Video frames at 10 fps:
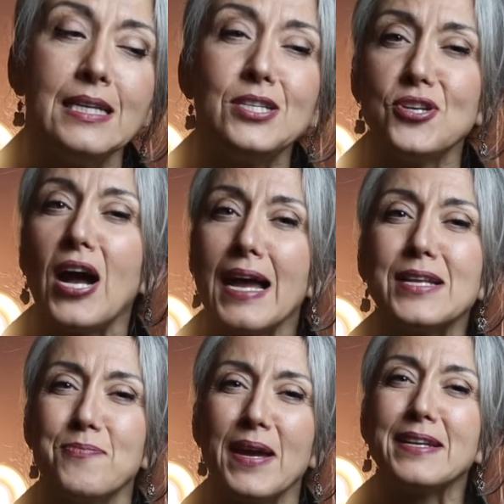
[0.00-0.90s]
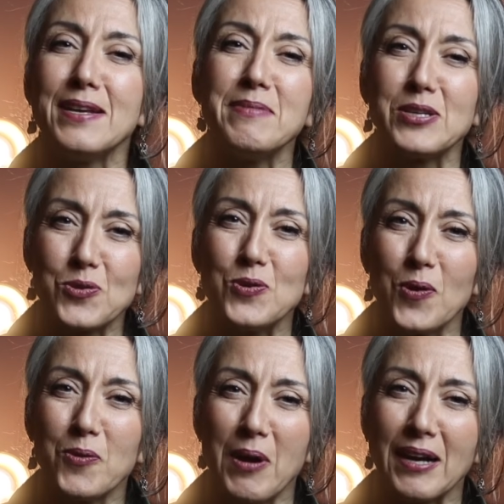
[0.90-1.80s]
inşa etmekle meşgul
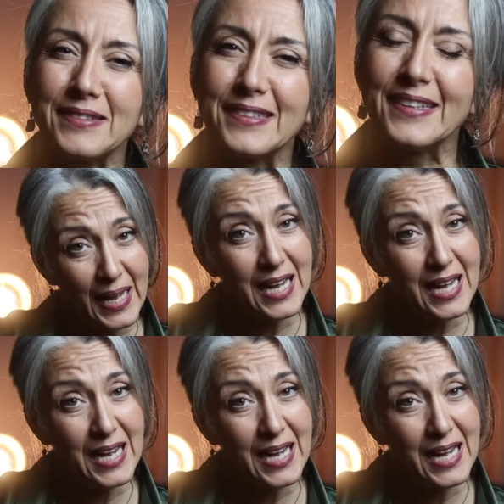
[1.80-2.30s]
olmaktı.